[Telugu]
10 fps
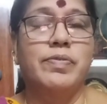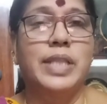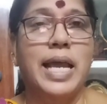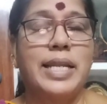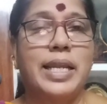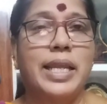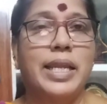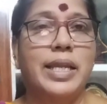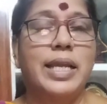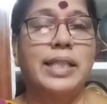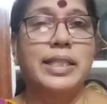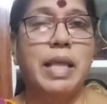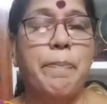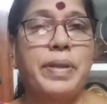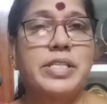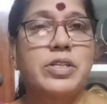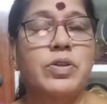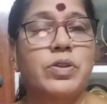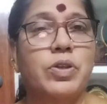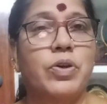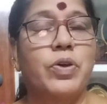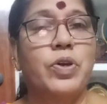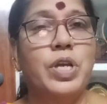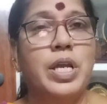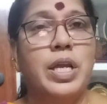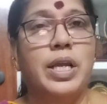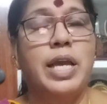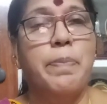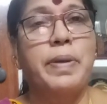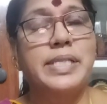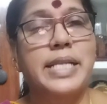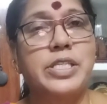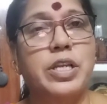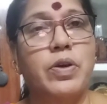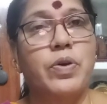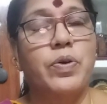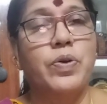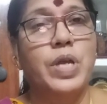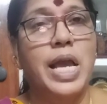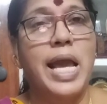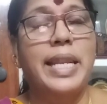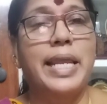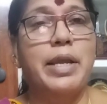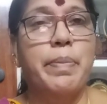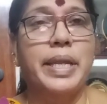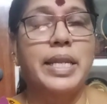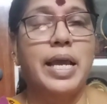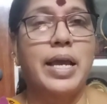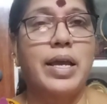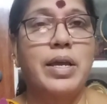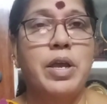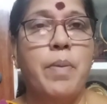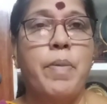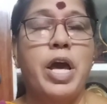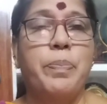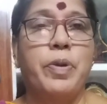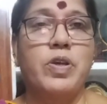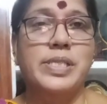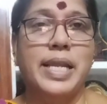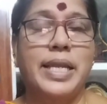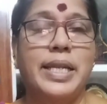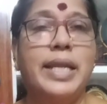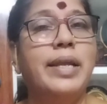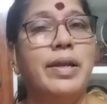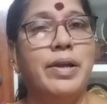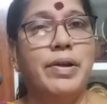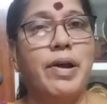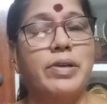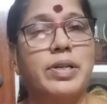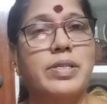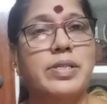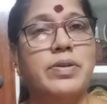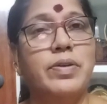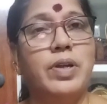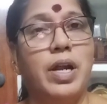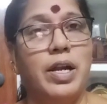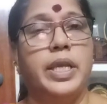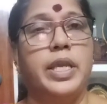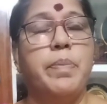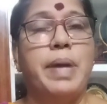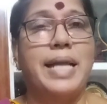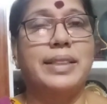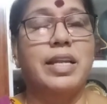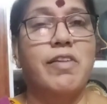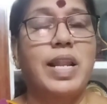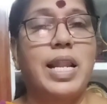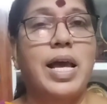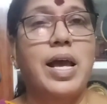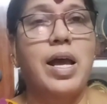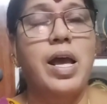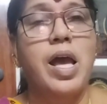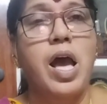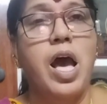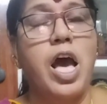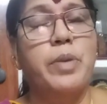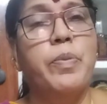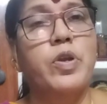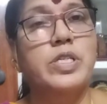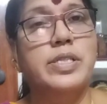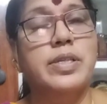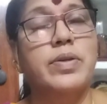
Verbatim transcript: దాన్ని గతి తప్పించడంతో గర్భసంచిలో అనేకమైన మార్పులు వస్తాయని డాక్టర్స్ అంటారు ఈ మాత్రల వల్ల హార్మోన్స్